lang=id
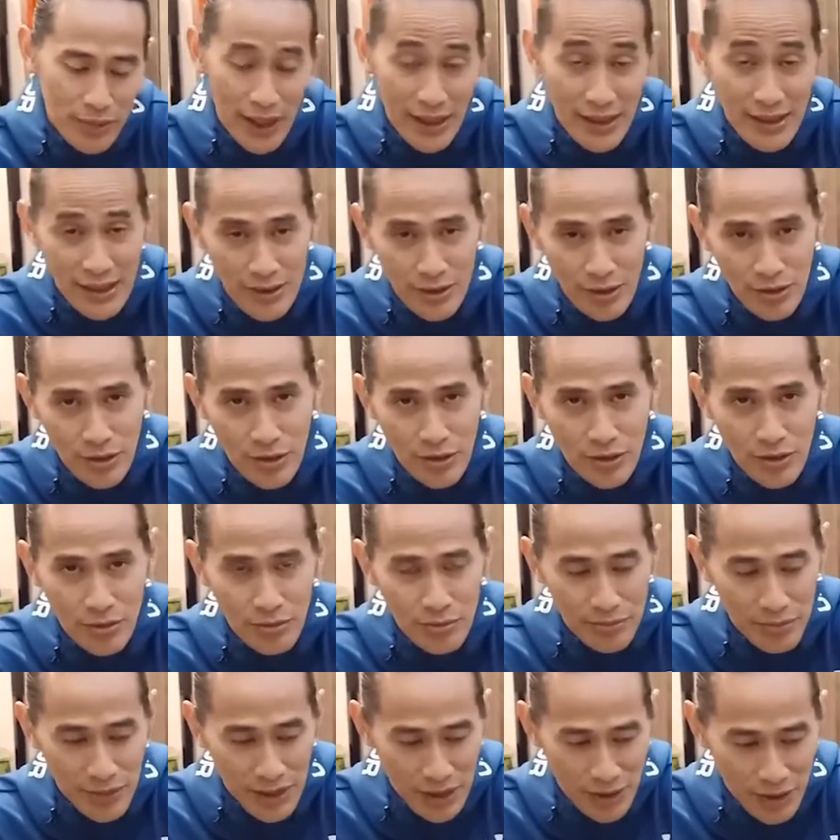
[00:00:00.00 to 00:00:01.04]
aja dulu
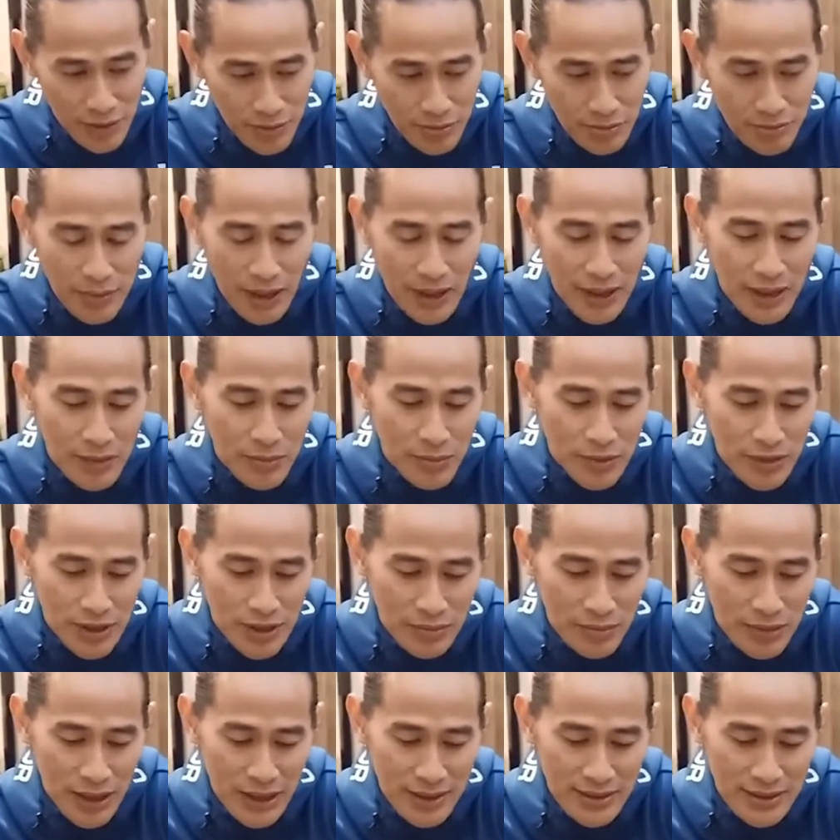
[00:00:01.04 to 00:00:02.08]
minum air
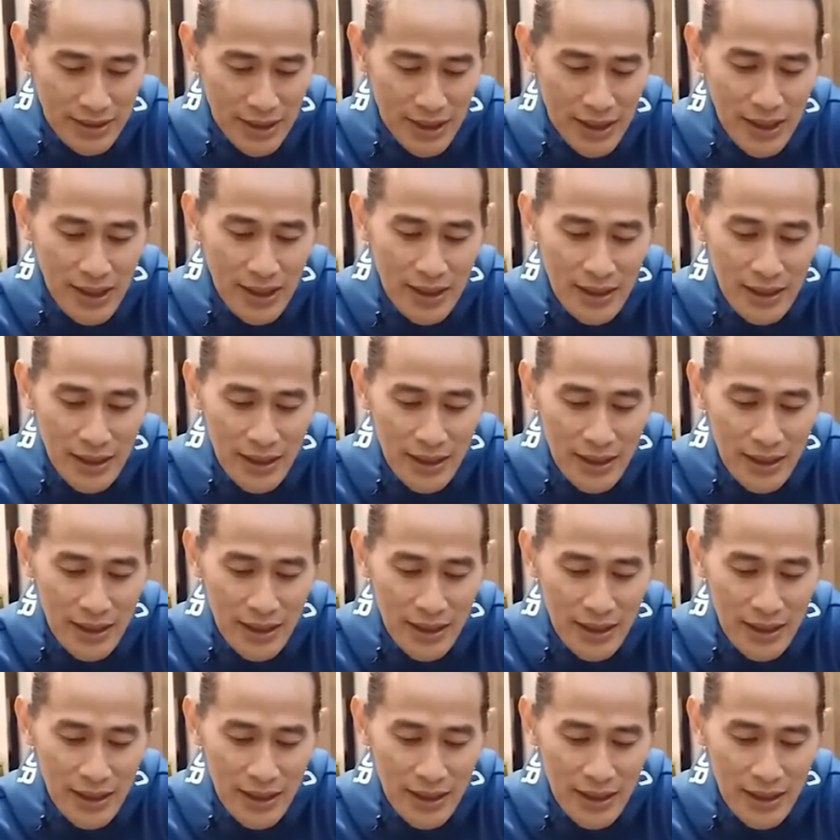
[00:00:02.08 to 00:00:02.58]
putih biasa